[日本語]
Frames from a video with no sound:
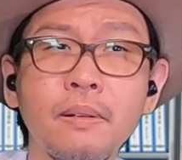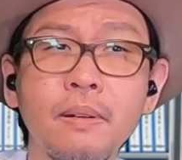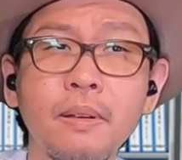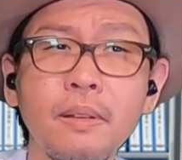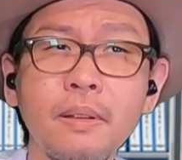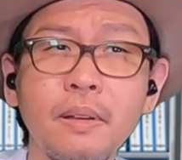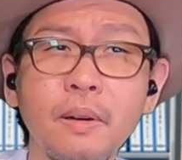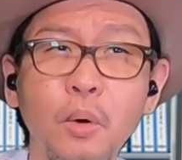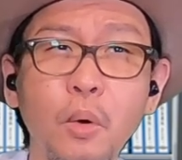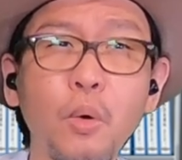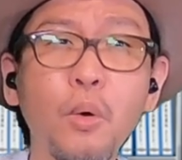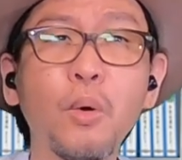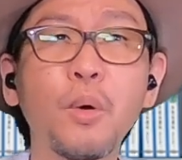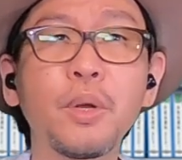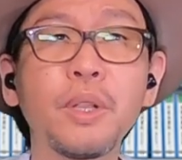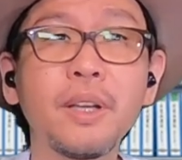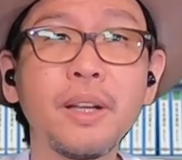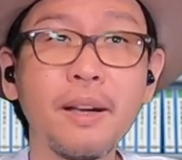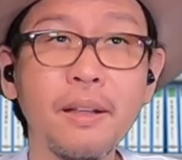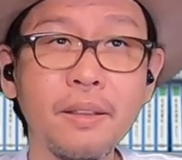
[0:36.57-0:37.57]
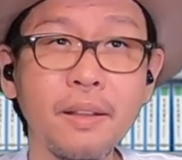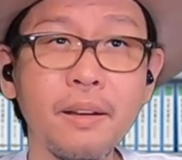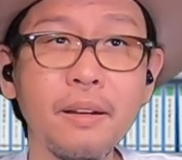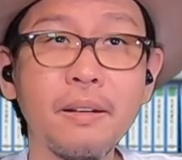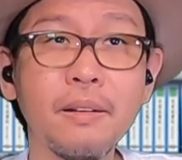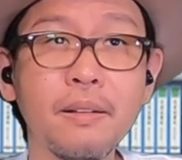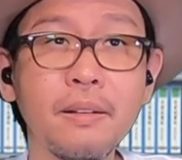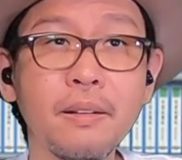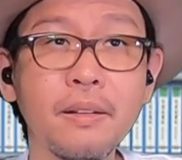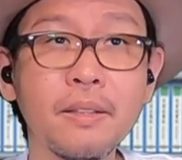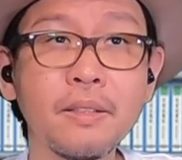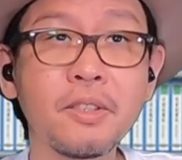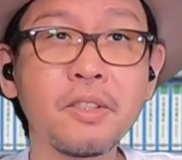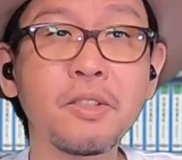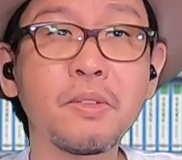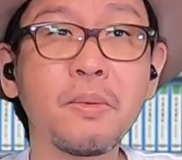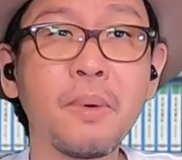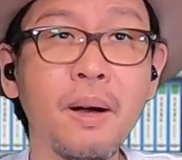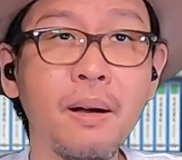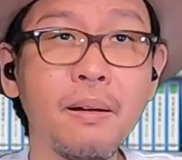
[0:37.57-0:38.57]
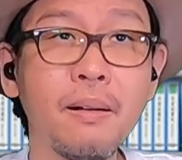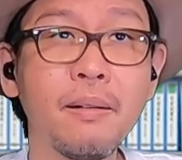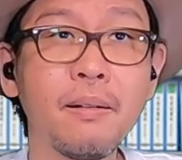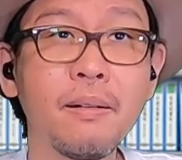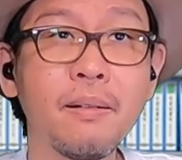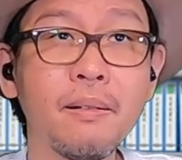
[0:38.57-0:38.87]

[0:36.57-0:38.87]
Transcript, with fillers: えほこりかなしわ